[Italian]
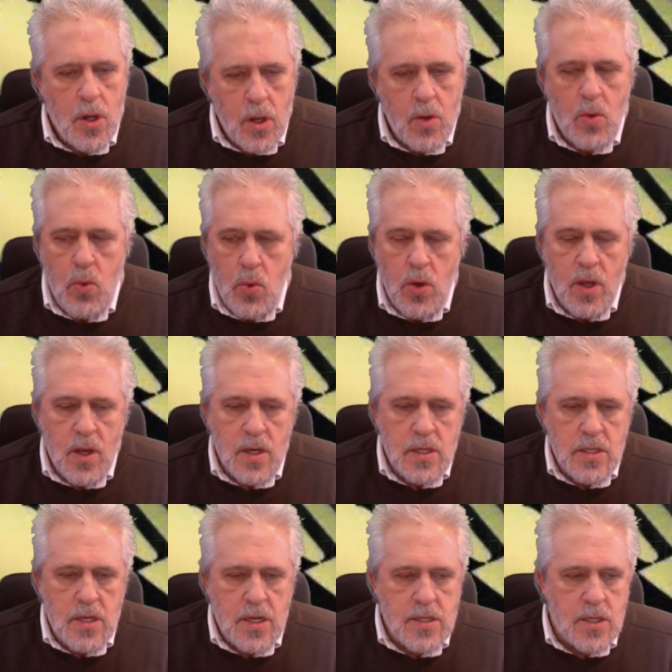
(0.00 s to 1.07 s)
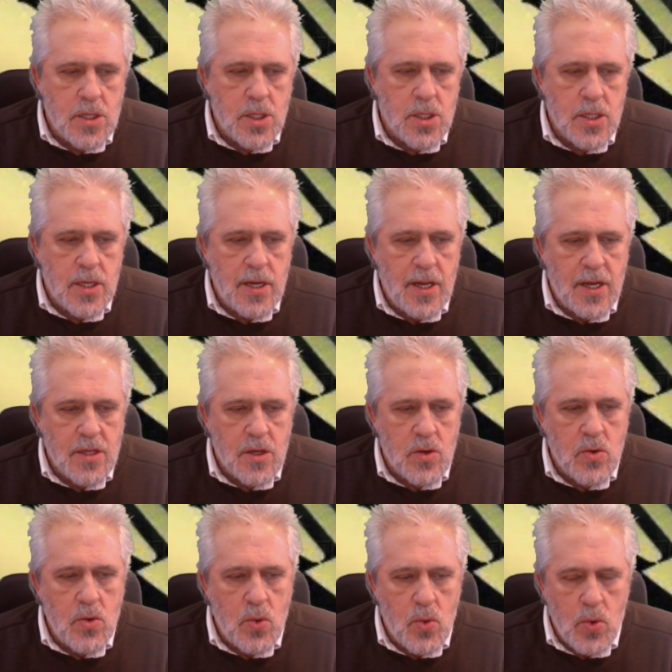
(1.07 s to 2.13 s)
in cui era stata cesellata
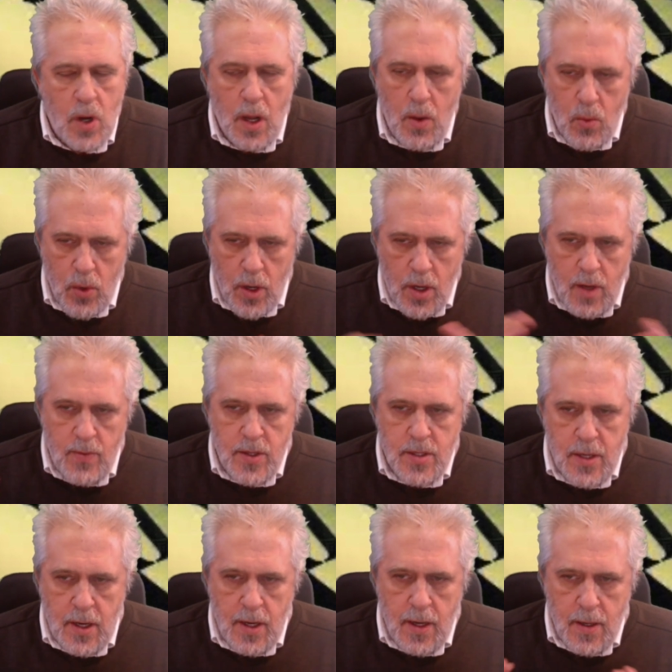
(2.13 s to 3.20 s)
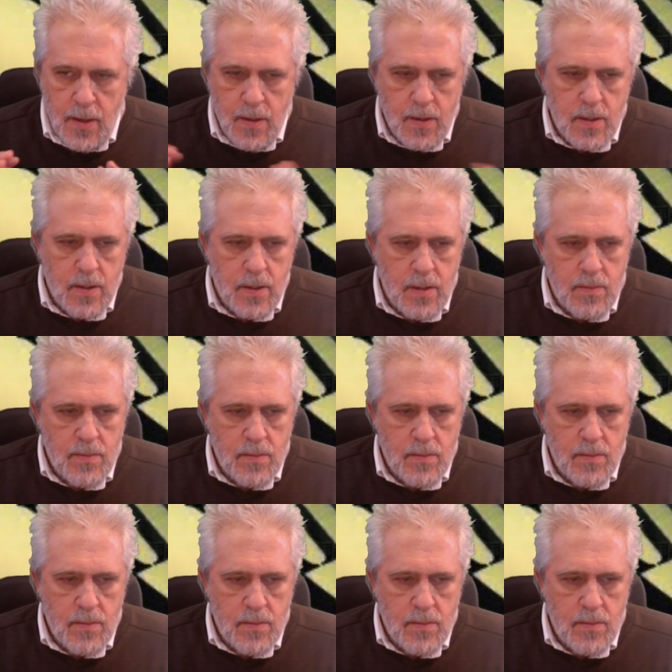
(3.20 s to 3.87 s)
con cura una cavità eh,